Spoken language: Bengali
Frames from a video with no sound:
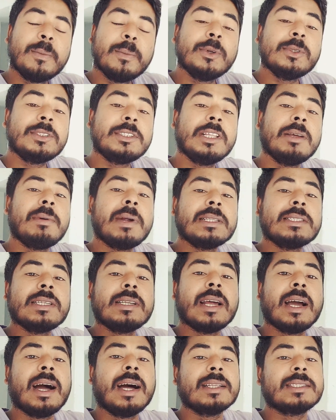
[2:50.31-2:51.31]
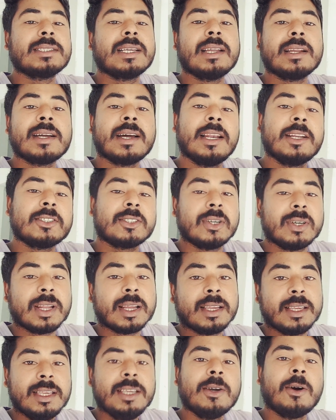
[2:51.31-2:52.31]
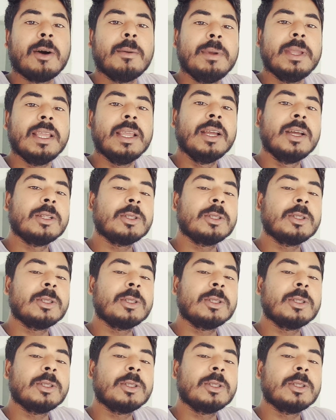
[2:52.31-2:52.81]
বুঝতে পারছেন আজকের কালেকশনটা কি হবে